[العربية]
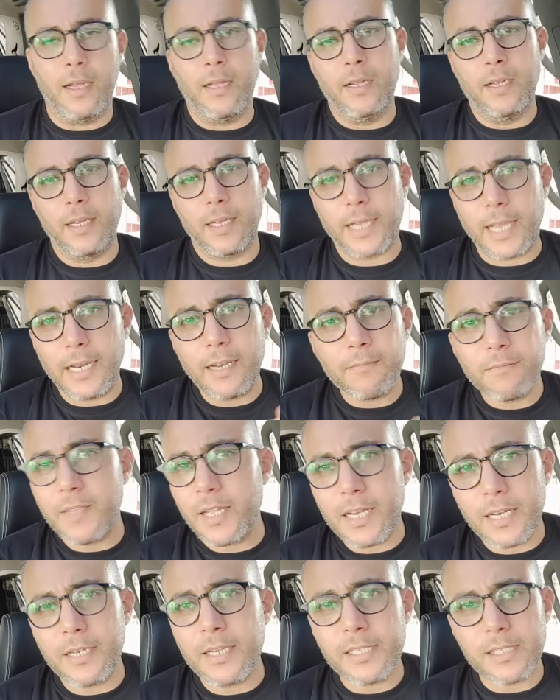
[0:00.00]
الكلام ده
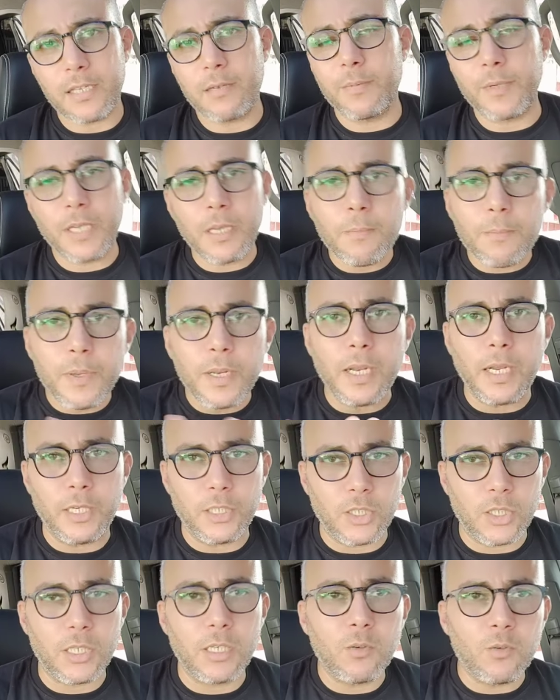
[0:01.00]
للناس اللي بتجيب بال
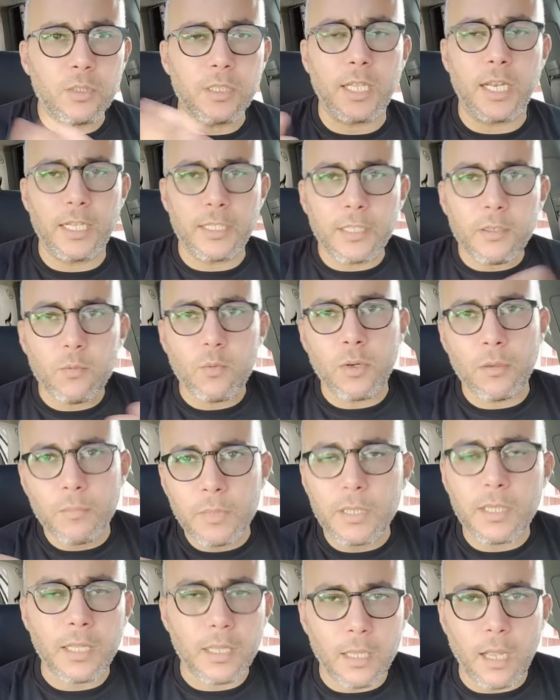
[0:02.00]
20 وال 30 وال 100
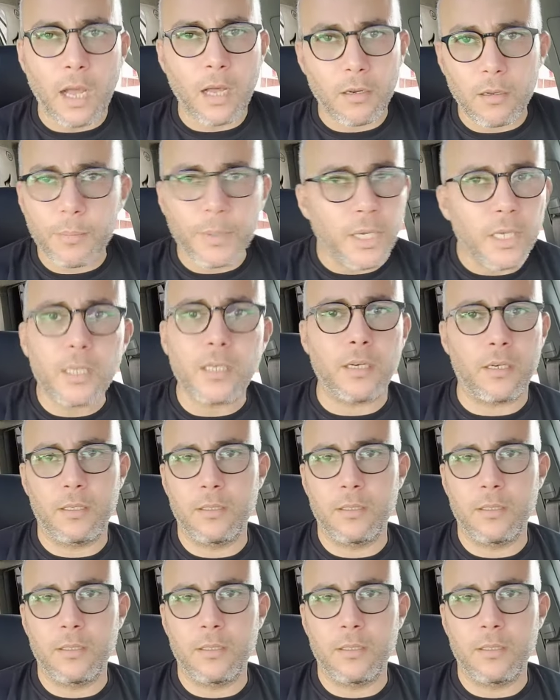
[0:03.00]
عربيه